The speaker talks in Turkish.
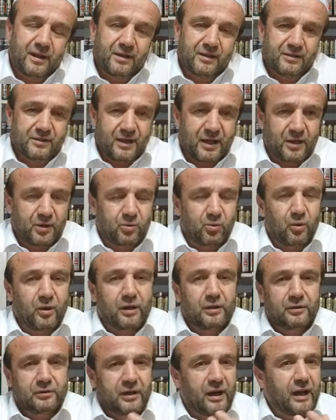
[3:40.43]
Şehit
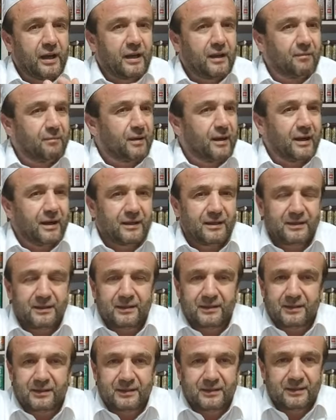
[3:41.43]
olan cehenneme
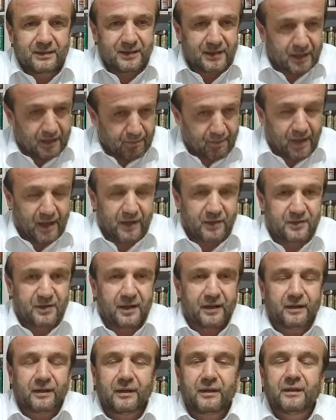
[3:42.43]

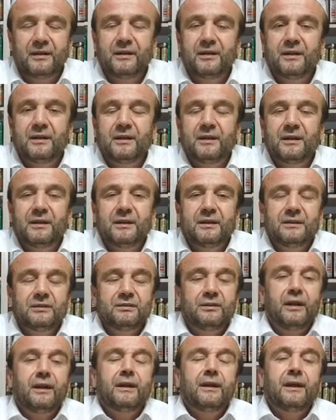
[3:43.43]
girmeyeceğini,
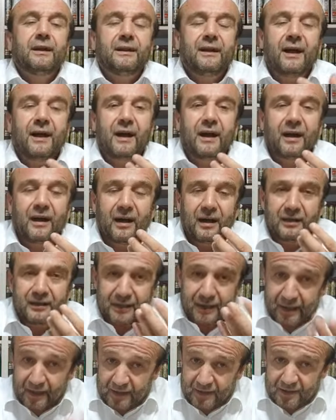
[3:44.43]
cennete
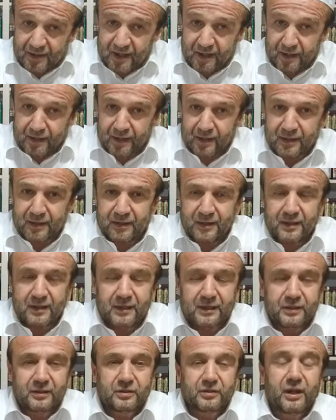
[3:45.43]
gireceğini,
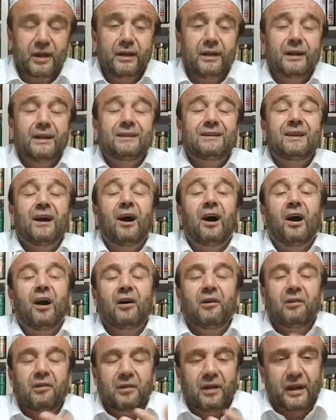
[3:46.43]
cennette
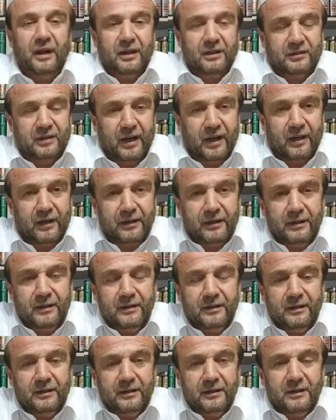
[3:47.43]
ağırlanacağını
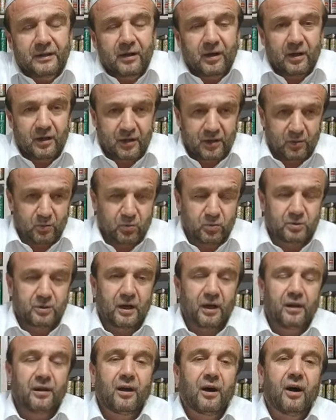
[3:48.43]
Allahü
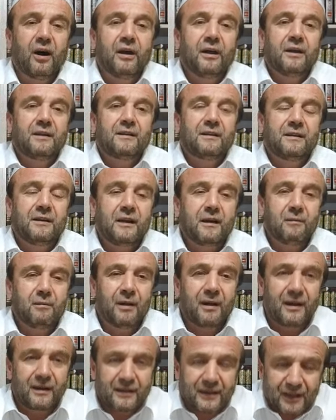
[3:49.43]
Teala ayet-i
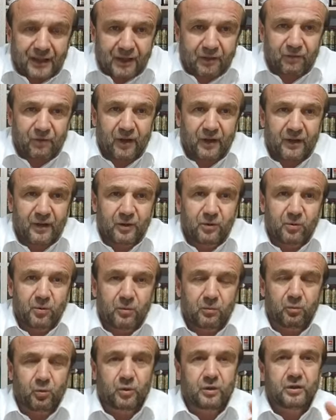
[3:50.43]
kerimelerde de ifade ediyor.
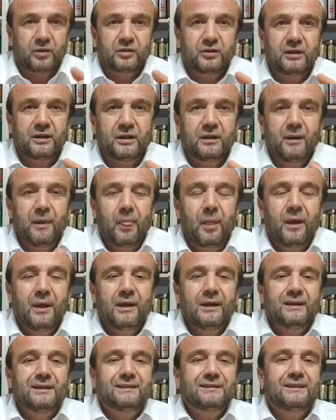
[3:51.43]
Bu kişi
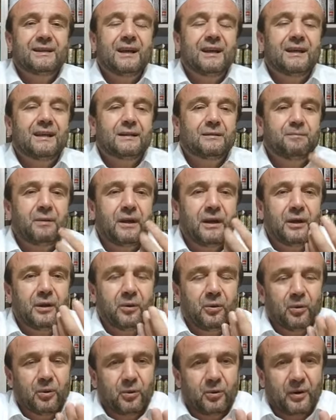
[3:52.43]
şehit
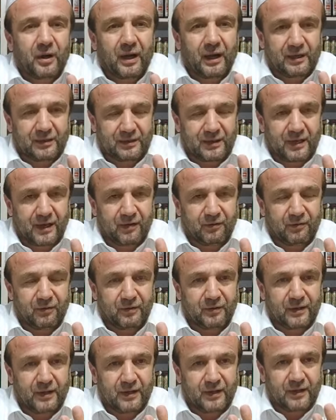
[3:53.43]
biliniyor halk
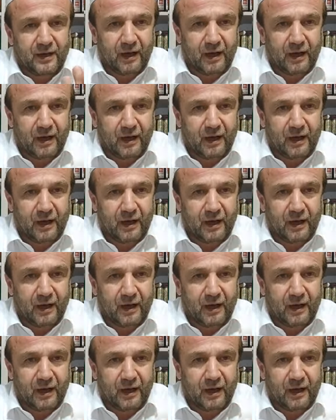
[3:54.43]
tarafından.